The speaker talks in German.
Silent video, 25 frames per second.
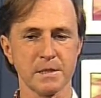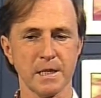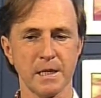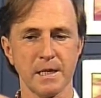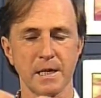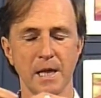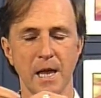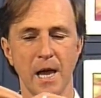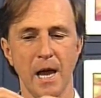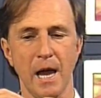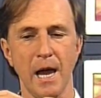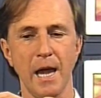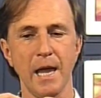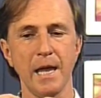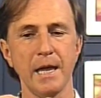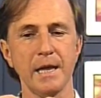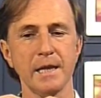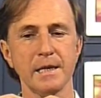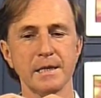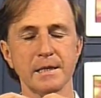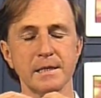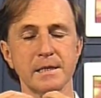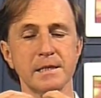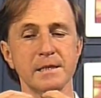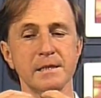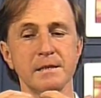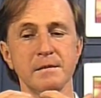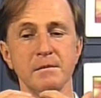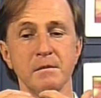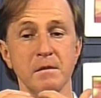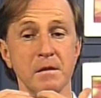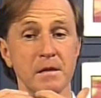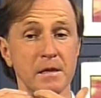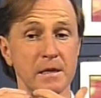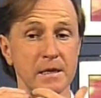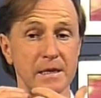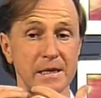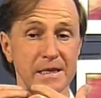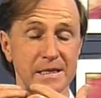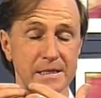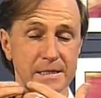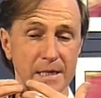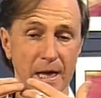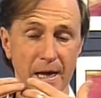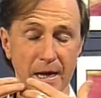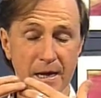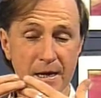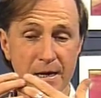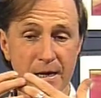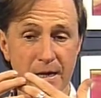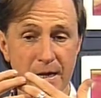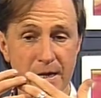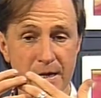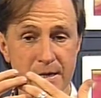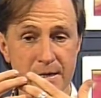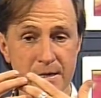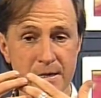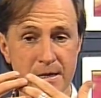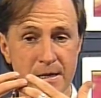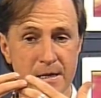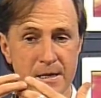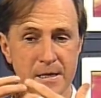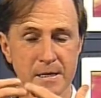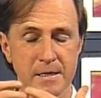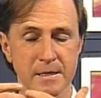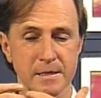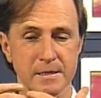seine eigenen Gedanken,